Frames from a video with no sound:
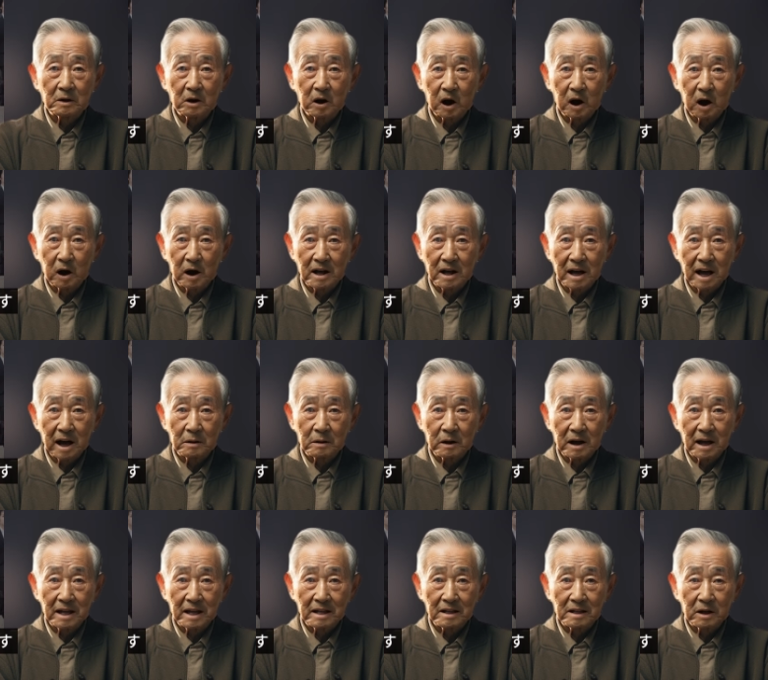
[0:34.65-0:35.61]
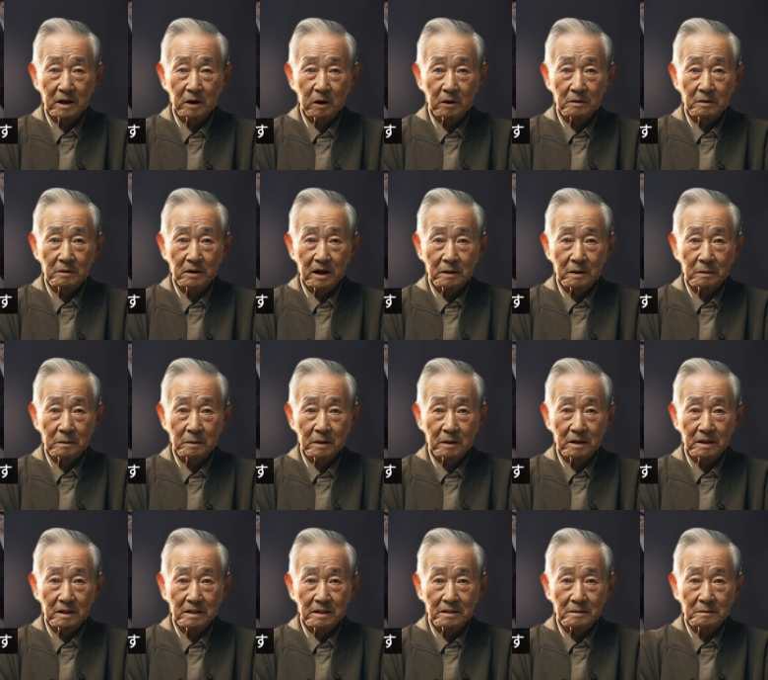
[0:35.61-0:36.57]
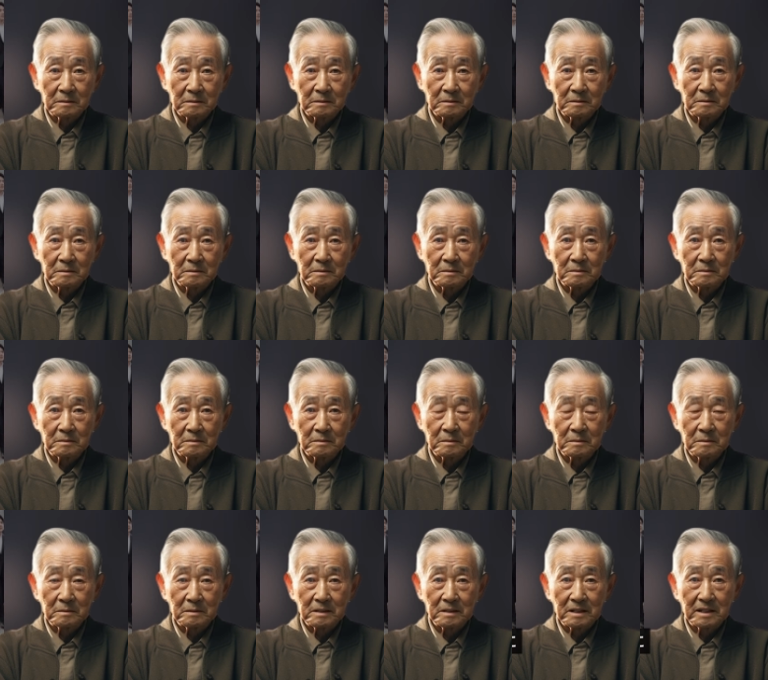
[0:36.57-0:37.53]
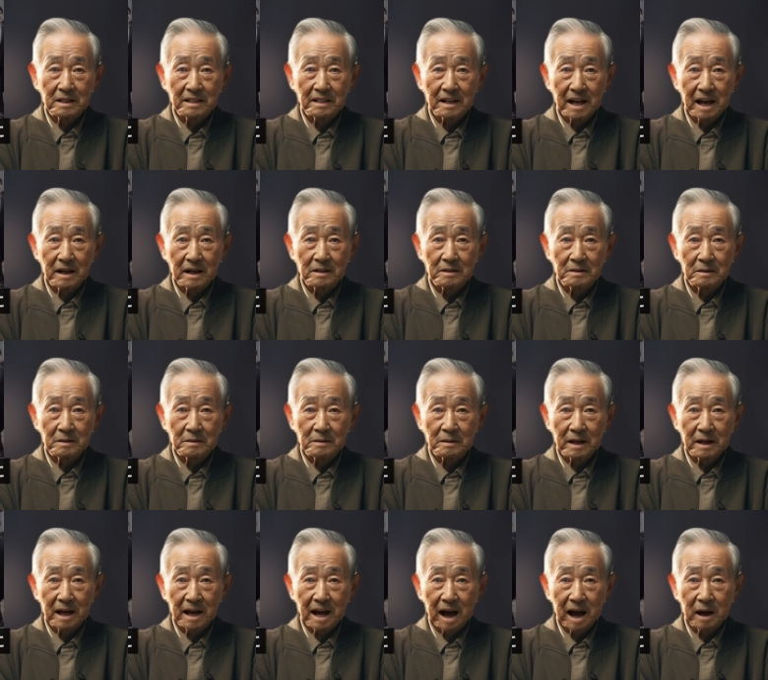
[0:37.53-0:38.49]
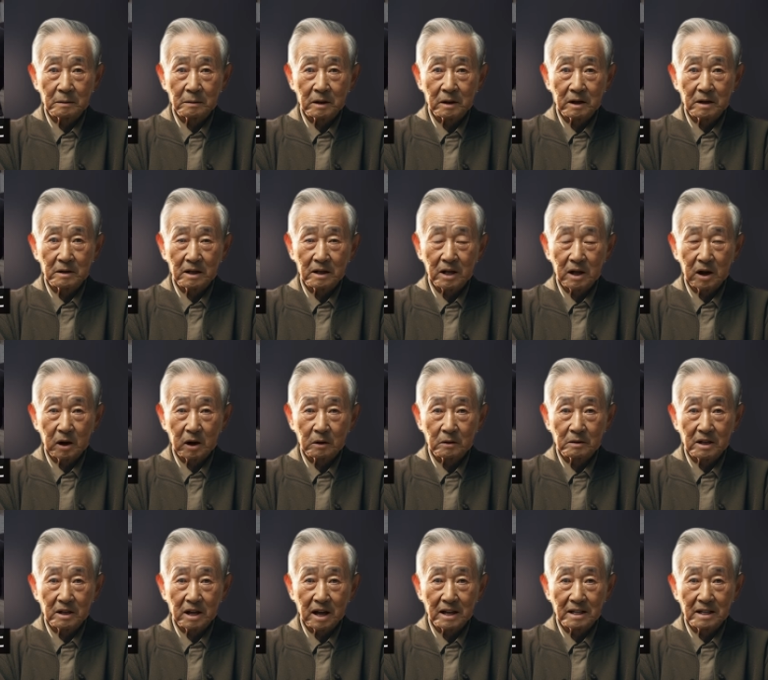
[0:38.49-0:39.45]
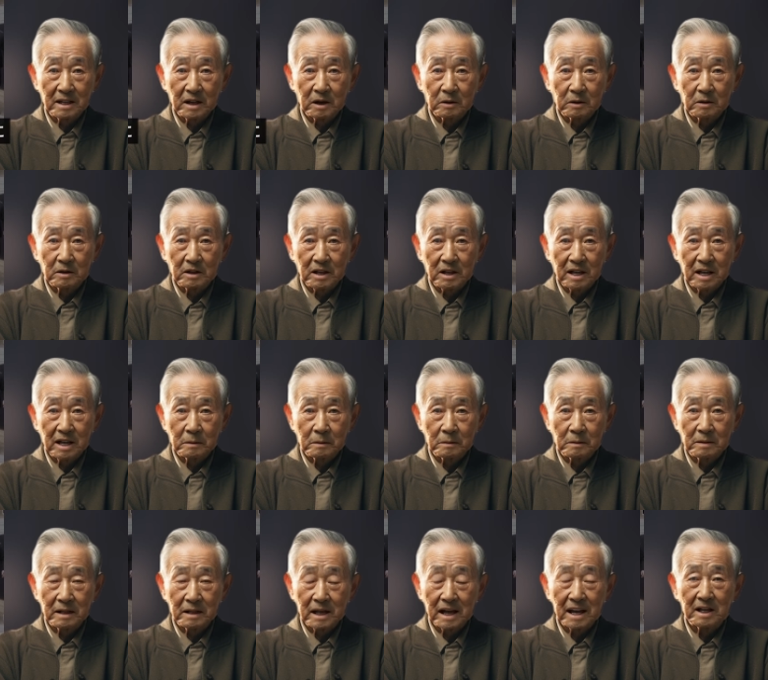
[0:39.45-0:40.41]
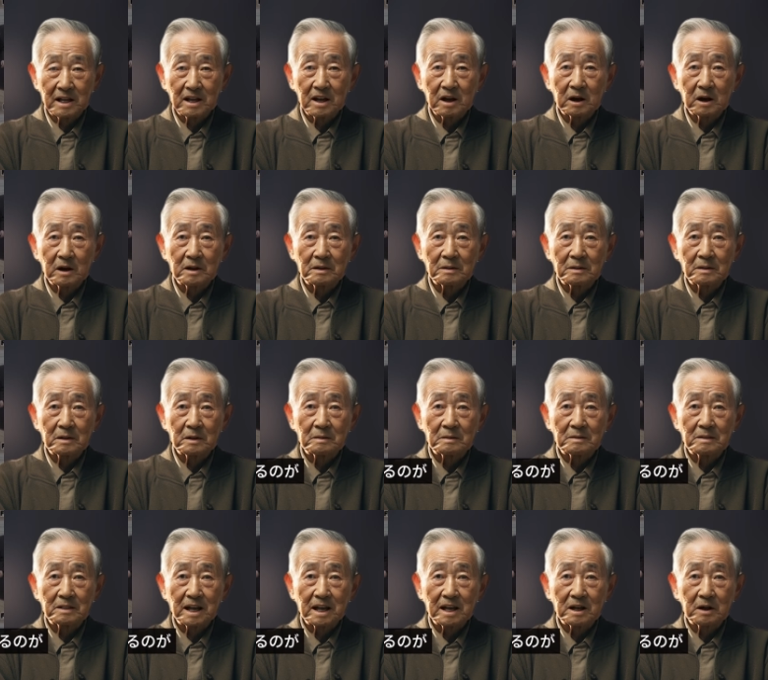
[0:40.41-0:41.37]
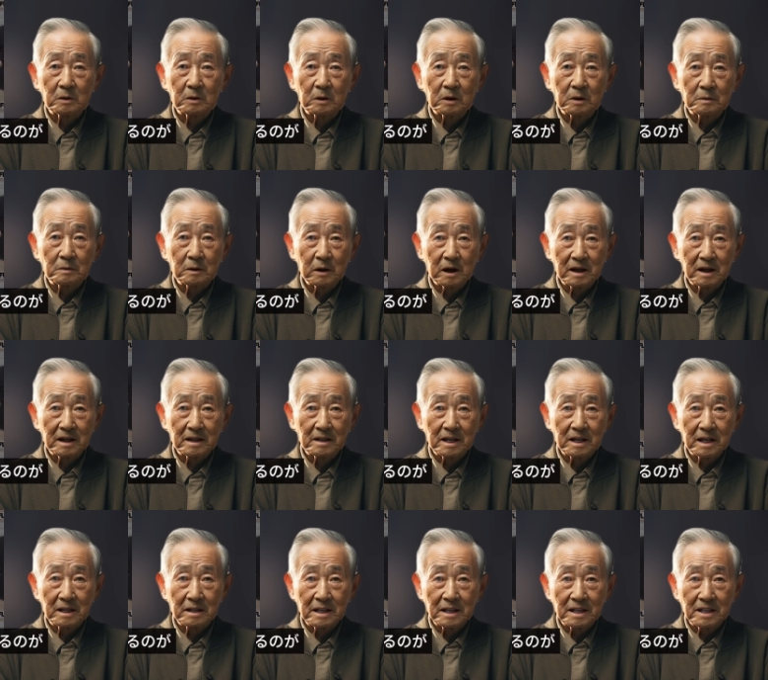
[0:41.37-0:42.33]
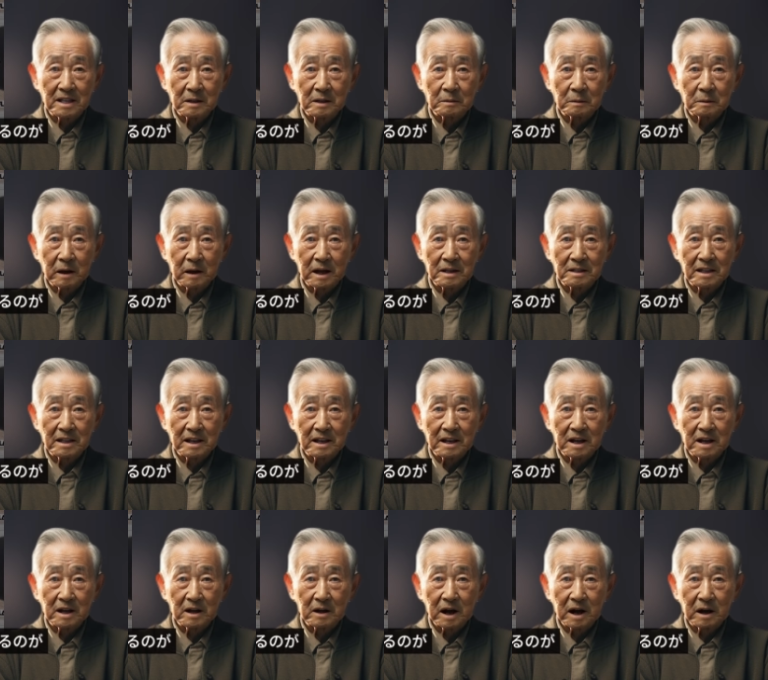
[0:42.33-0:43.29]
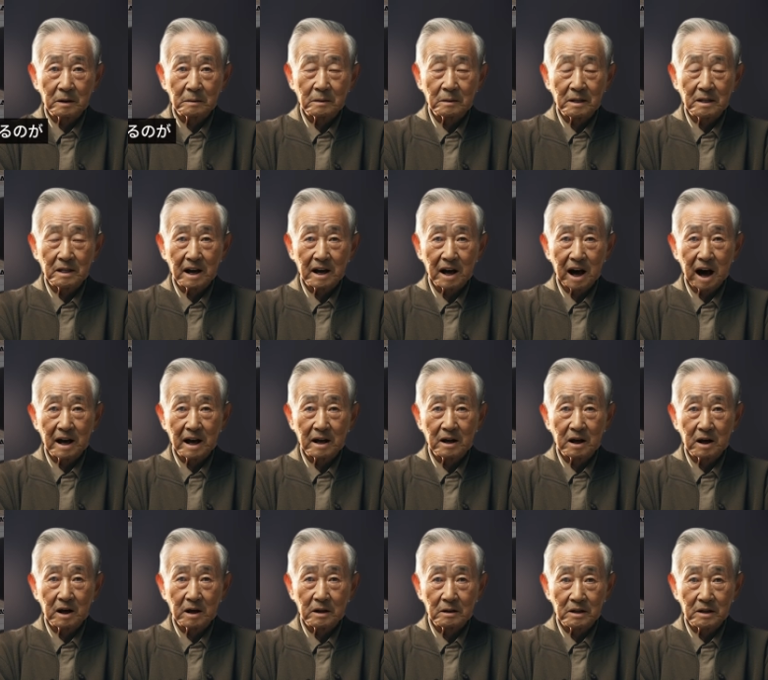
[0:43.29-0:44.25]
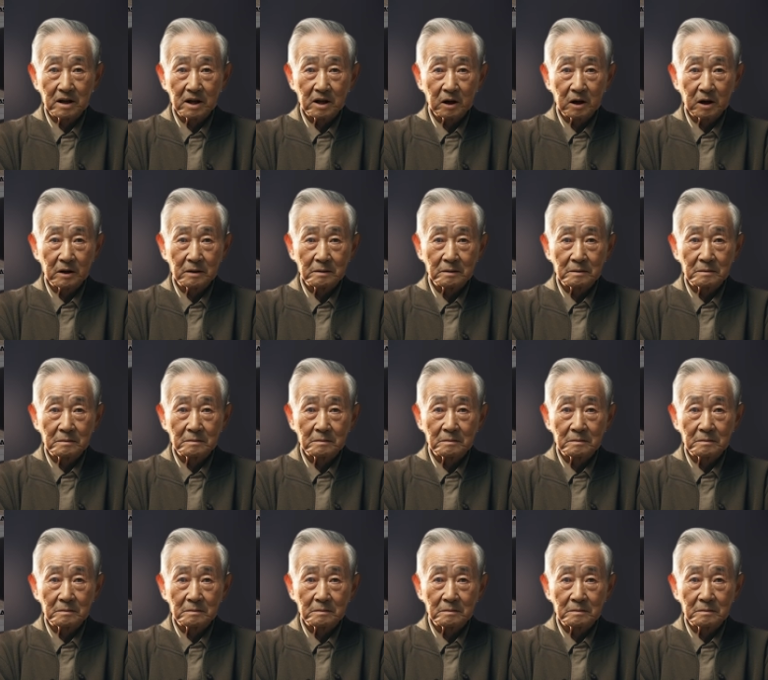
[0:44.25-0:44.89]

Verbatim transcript: ここからは引用を含みます。さて、2回目の司法試験に落ちてしまった以上、夫妻の今後について心配されるのがビザの発給でしょ